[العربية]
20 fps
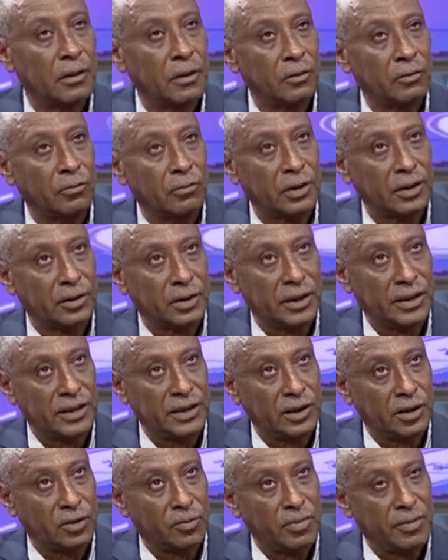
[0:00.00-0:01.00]

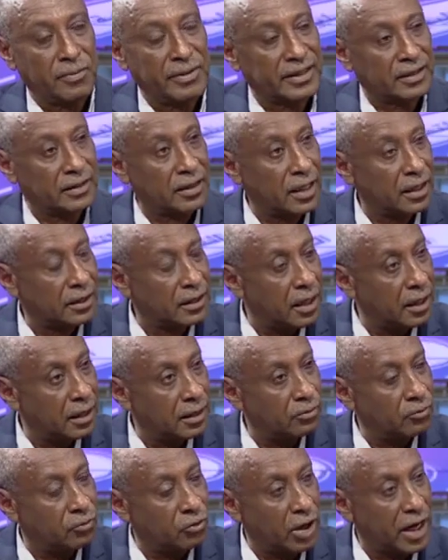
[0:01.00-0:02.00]
والتي ربما التقطها
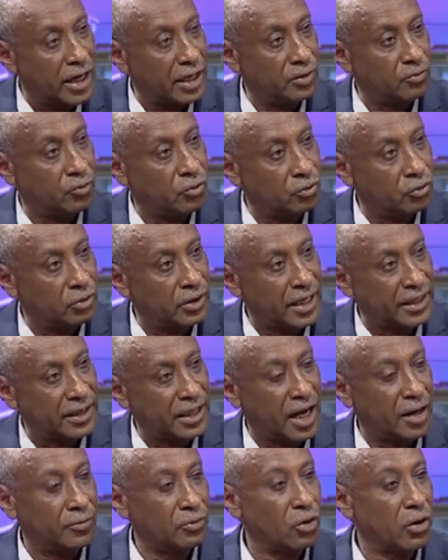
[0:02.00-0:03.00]
المراقبون أن
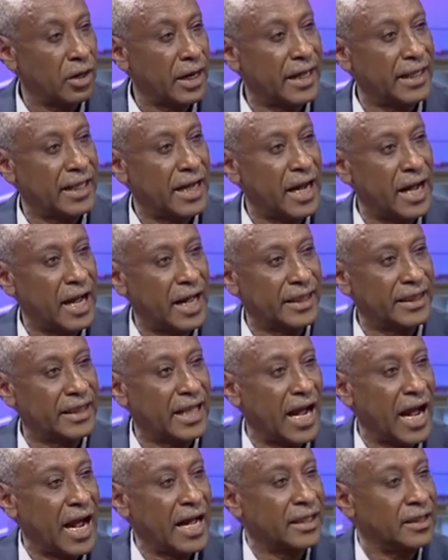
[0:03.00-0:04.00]
حمدوك قال أن
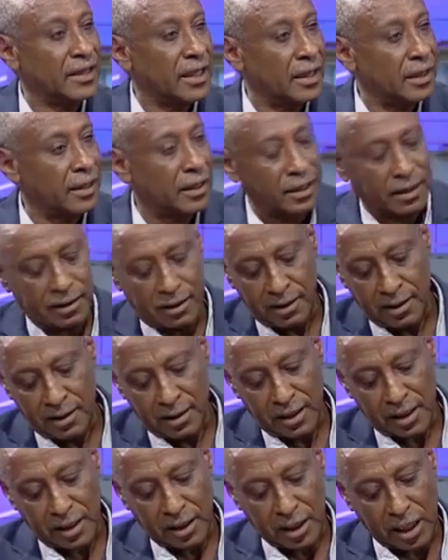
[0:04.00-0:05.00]
عهد
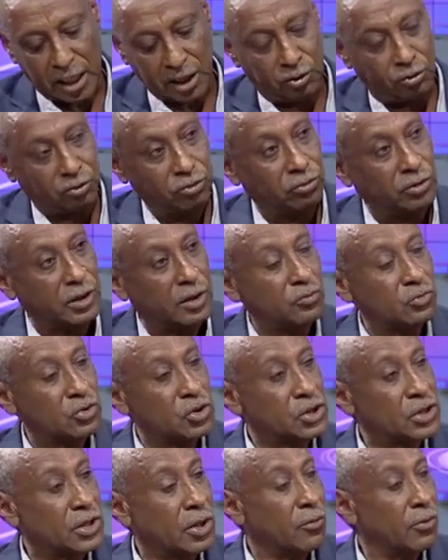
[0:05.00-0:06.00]
الحلول
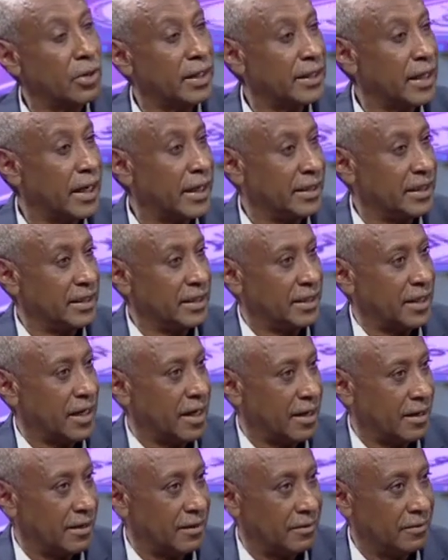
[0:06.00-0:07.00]
المستوردة قد
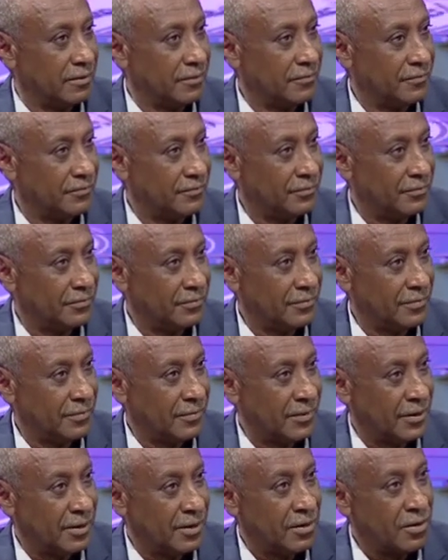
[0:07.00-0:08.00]
انتهى
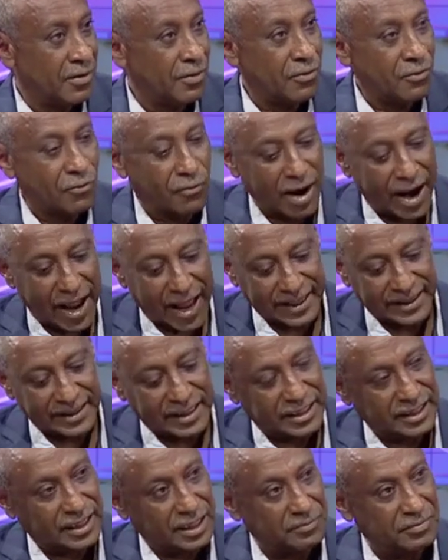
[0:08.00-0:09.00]

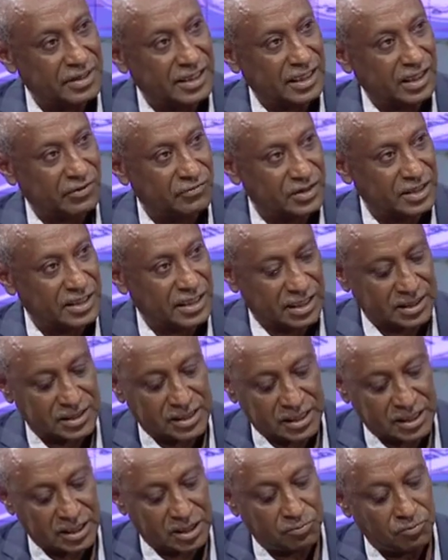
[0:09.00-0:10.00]
وأن تنمية الفشل
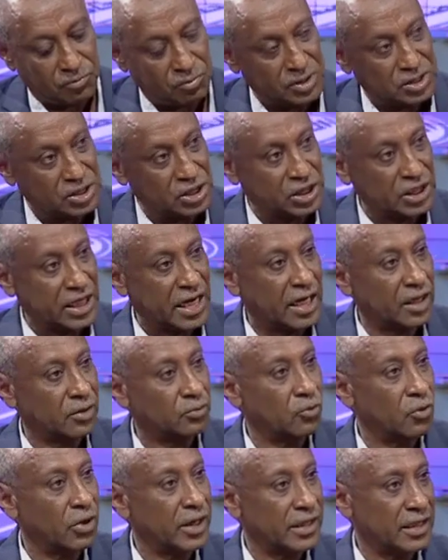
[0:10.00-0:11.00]
ستتم باستشارة
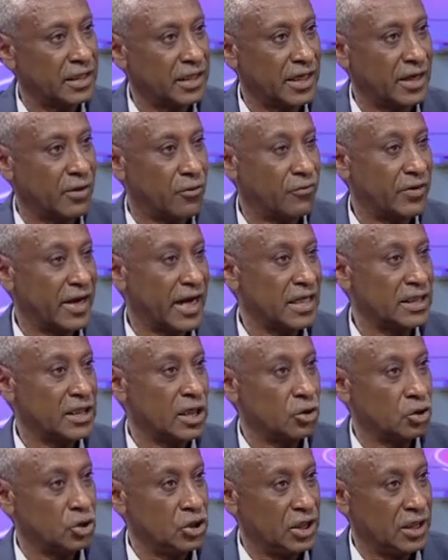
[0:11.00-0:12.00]
مواطنيها وفي هذا
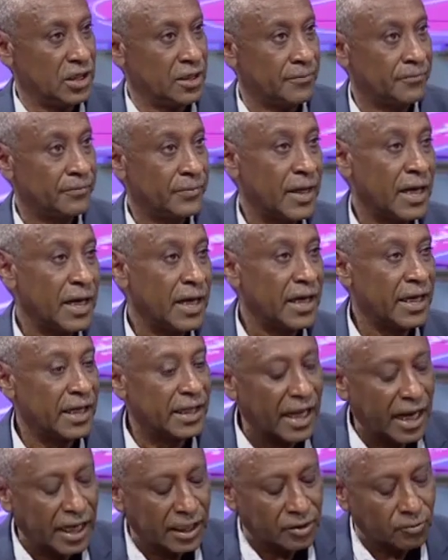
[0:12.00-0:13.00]
يشير
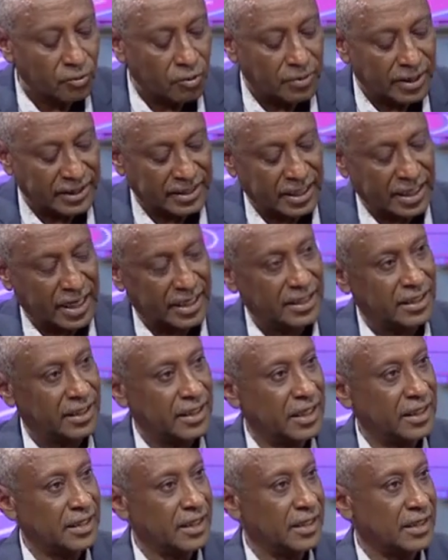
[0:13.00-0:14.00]
إلى أن مبادرات
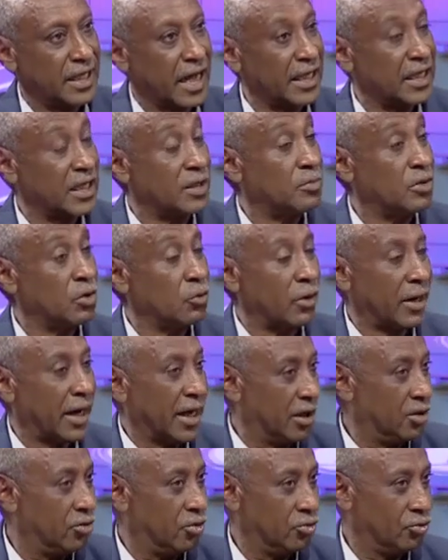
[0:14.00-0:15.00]
كانت قد أتت من
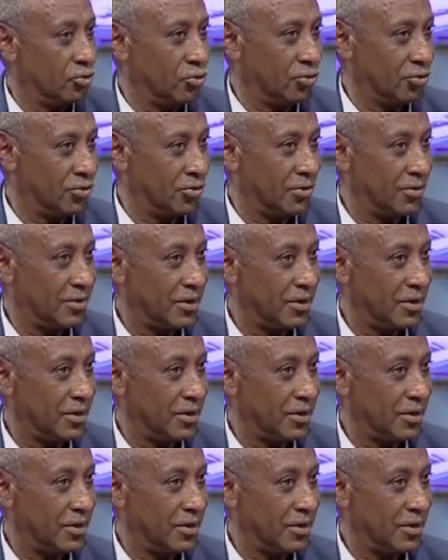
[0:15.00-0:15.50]
وراء الحدود